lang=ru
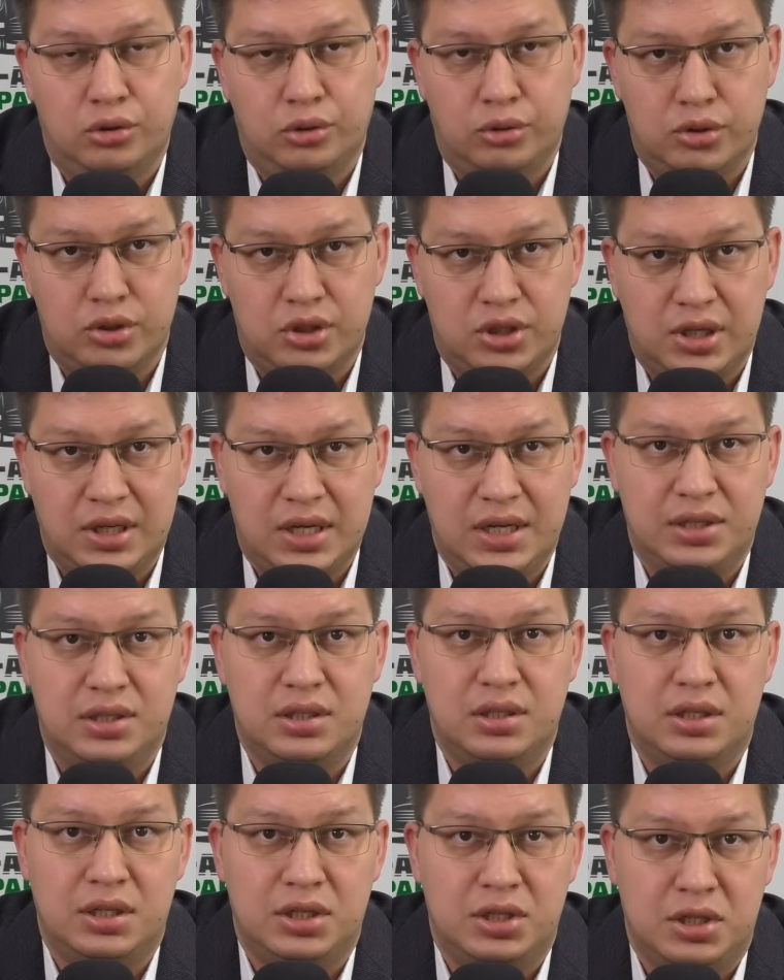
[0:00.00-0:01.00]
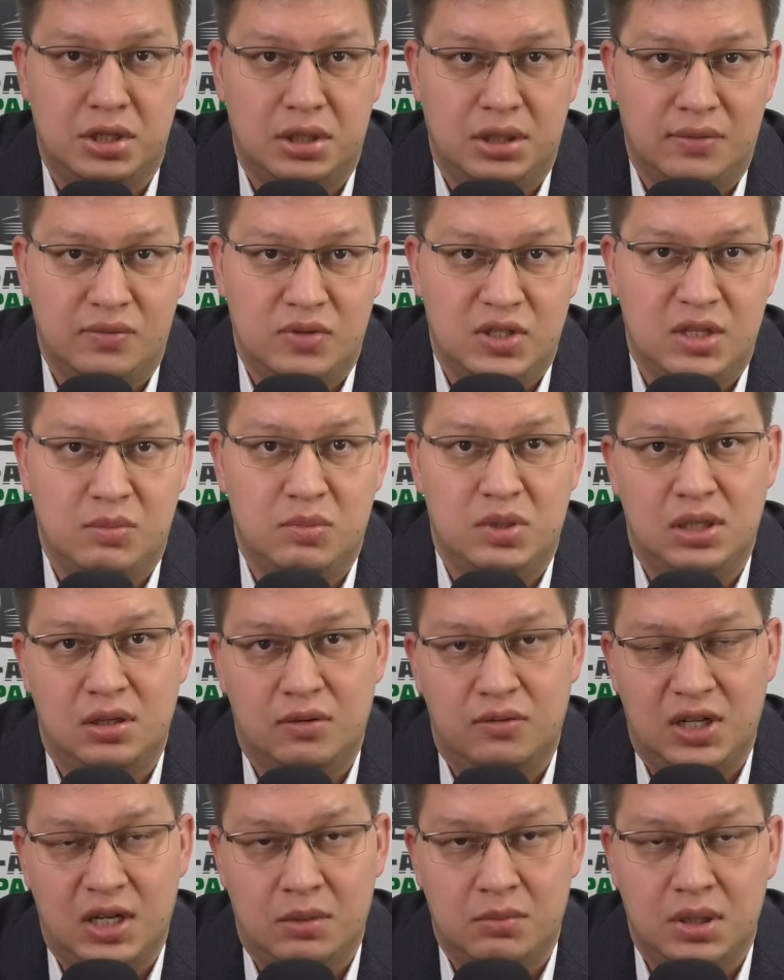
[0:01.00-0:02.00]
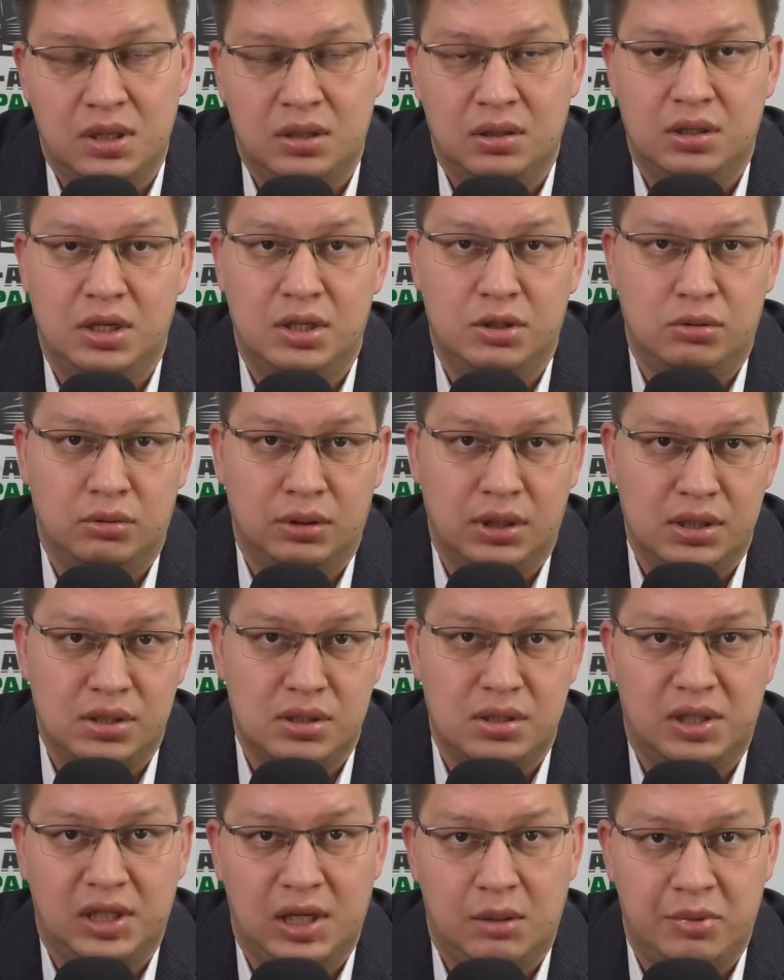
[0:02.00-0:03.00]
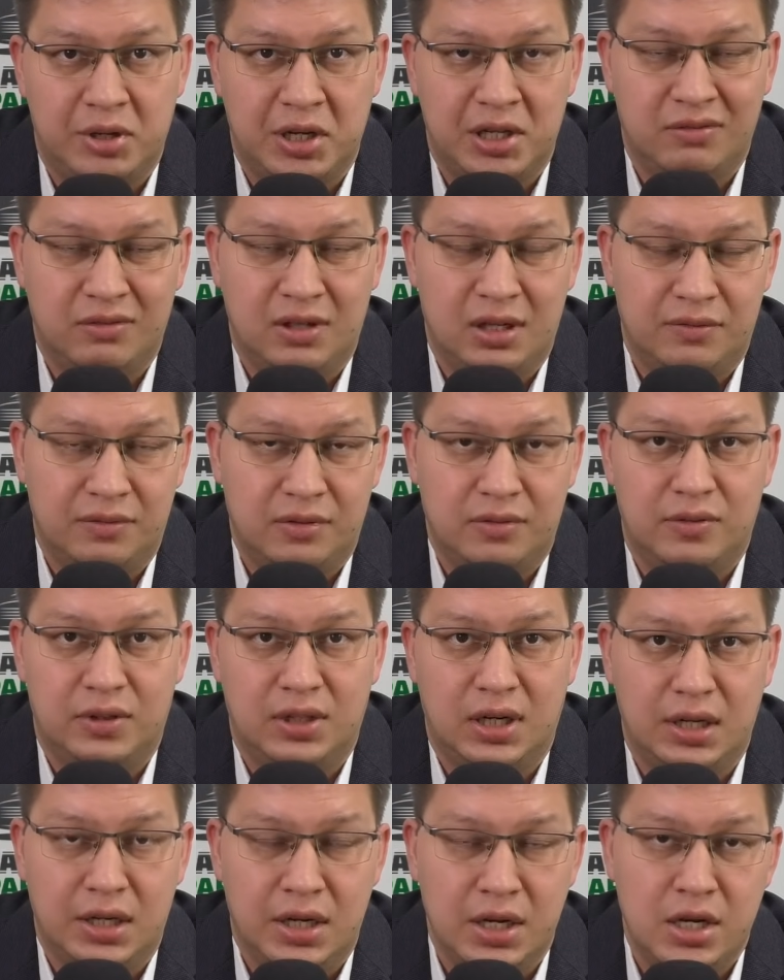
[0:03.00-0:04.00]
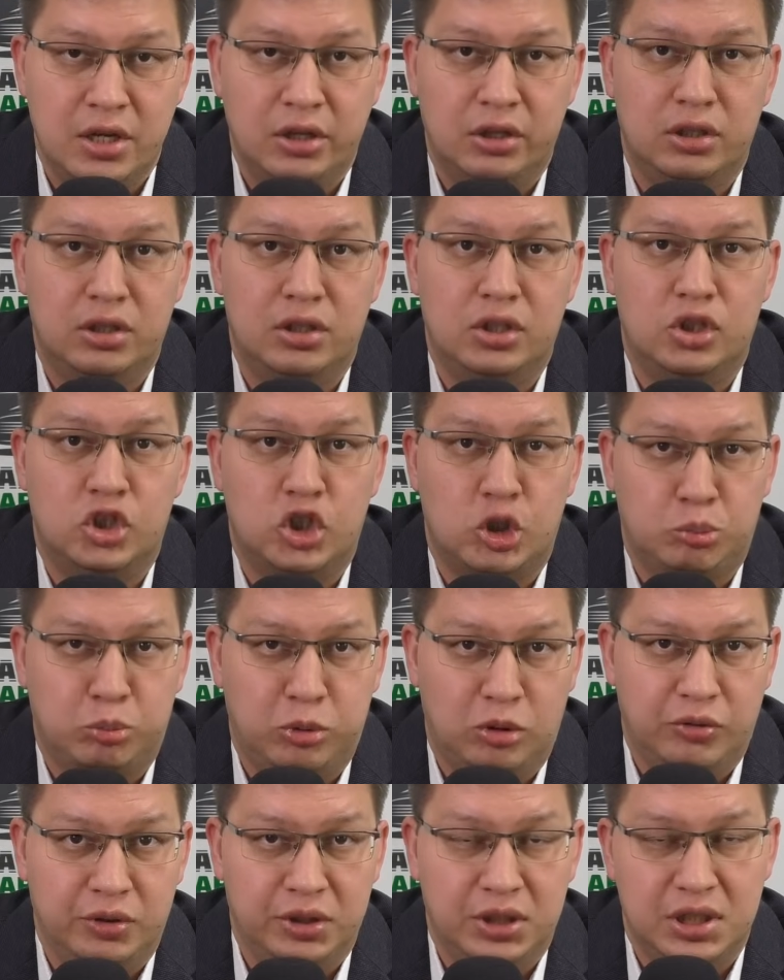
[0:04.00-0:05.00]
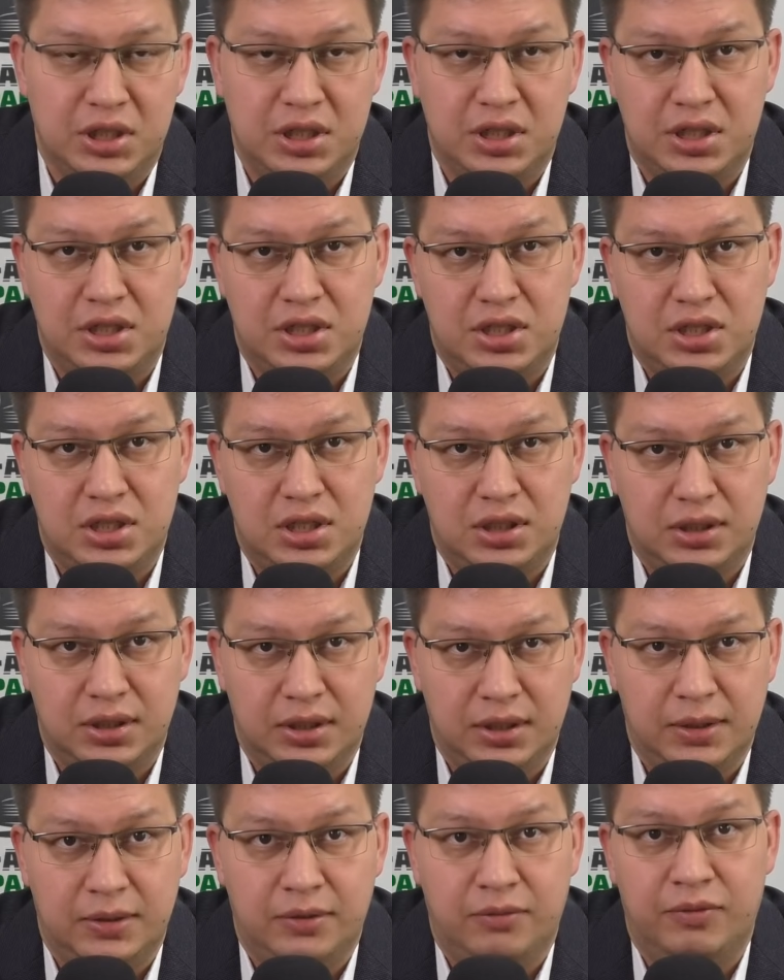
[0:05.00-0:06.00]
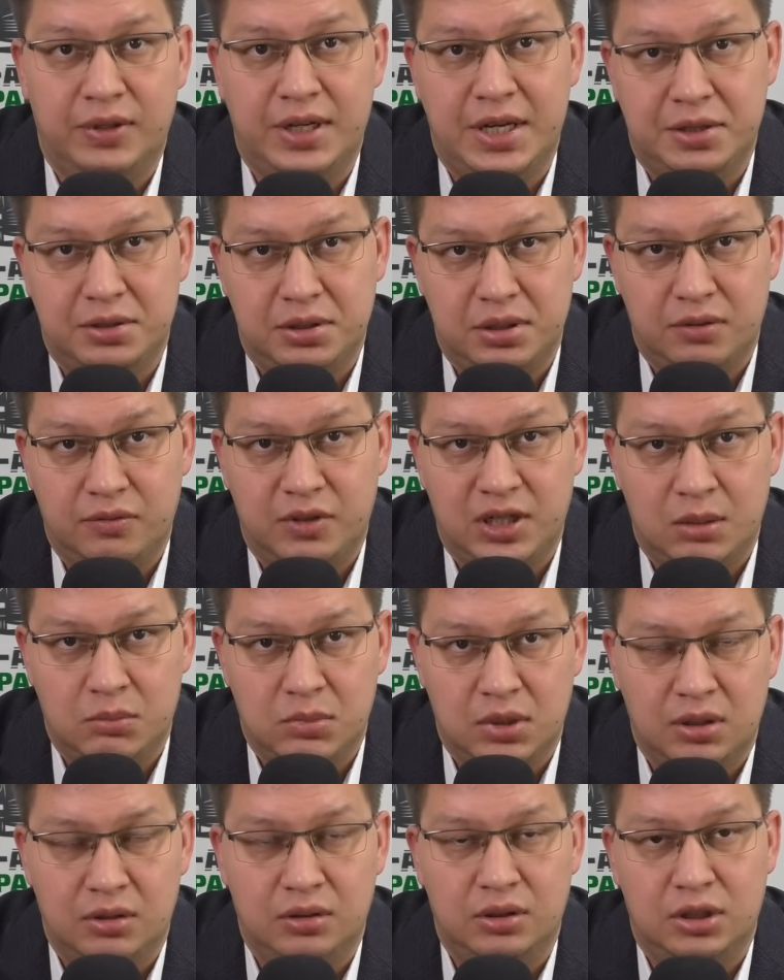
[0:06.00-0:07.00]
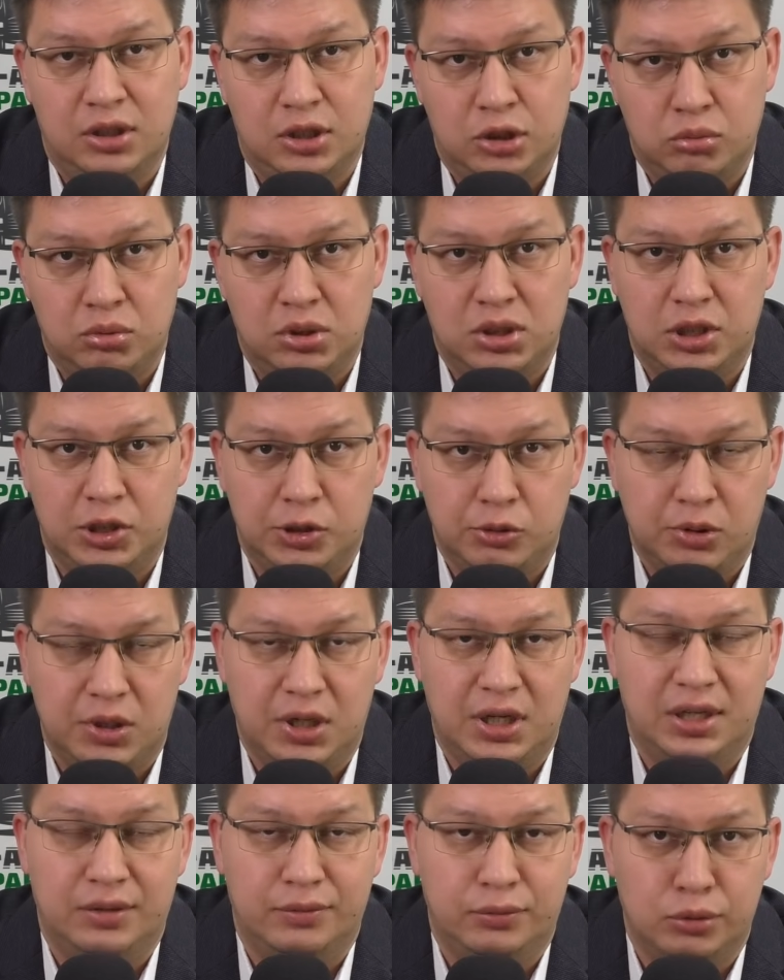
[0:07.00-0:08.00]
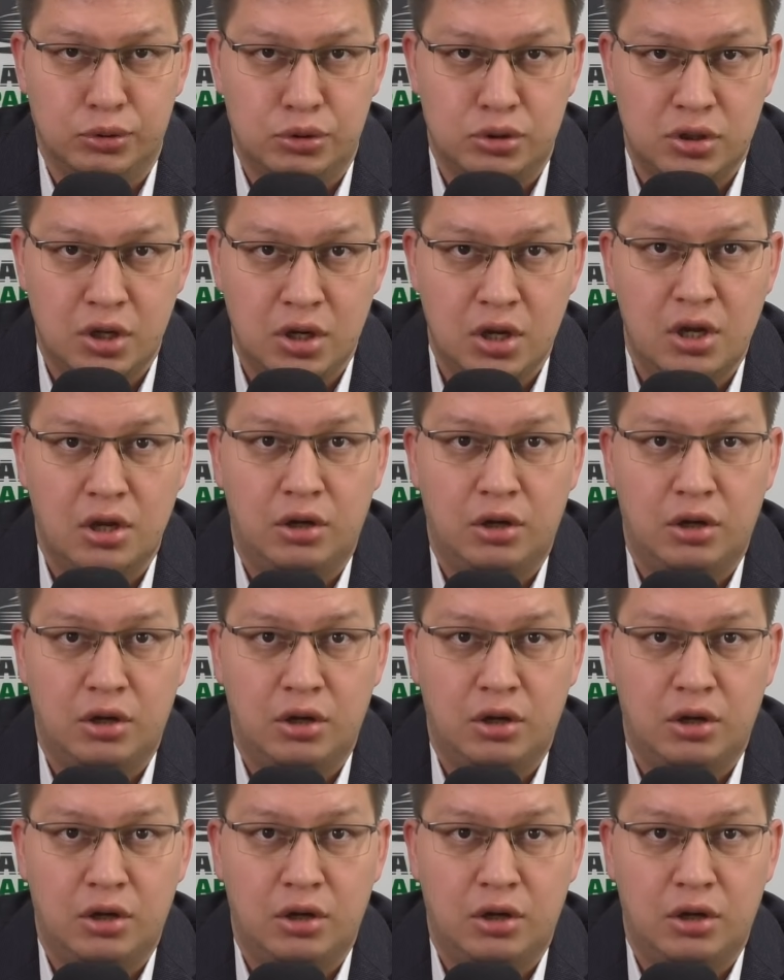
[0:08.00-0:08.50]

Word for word: то есть летняя резина в зимнее время, это у нас декабрь, январь, февраль, и шипованная резина в летнее время, июнь, июль, август.